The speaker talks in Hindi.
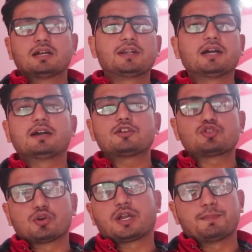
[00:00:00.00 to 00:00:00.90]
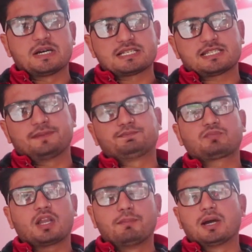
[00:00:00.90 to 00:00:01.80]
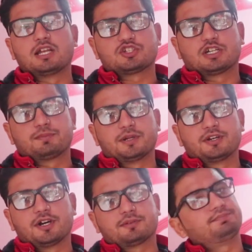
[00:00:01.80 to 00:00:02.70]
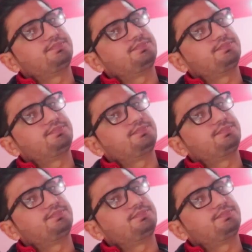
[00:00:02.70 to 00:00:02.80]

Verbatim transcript: घंटाघर चौक के पास है अम्बाला चाट भंडार